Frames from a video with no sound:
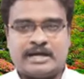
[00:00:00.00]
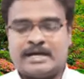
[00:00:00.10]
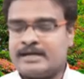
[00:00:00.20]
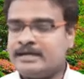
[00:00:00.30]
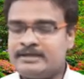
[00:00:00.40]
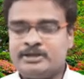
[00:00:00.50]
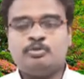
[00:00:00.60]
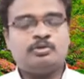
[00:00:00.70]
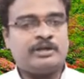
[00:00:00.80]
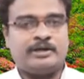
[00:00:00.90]
ఆనాటి
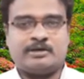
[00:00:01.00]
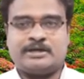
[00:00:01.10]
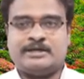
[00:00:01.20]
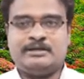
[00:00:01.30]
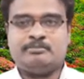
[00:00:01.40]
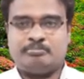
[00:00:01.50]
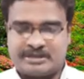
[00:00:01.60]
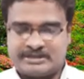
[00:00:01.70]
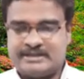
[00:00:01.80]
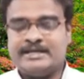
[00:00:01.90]
యూదుల యొక్క
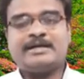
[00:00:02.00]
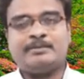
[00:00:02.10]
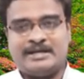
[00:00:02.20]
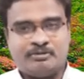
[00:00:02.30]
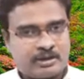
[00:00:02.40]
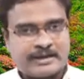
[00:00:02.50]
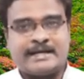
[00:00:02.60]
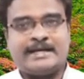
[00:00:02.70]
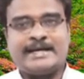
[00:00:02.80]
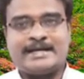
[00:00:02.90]
ప్రత్యేకమైన ఒక
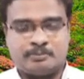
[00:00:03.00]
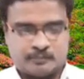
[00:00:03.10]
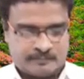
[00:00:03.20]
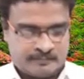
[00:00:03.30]
కార్యక్రమం